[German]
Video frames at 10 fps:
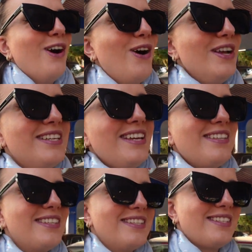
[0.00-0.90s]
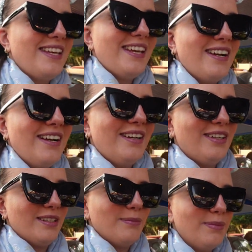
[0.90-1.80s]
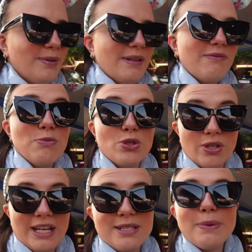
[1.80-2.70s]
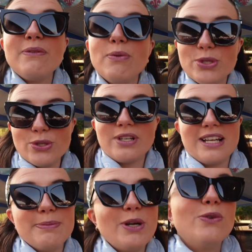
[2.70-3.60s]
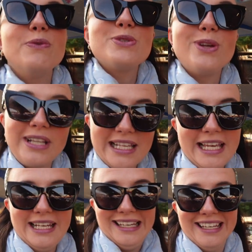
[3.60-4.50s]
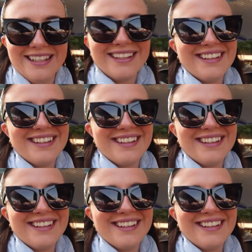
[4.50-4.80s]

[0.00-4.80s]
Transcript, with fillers: Heute ist es eher, ähm, wir müssen noch das machen, wir müssen noch das machen und wir müssen noch das erledigen.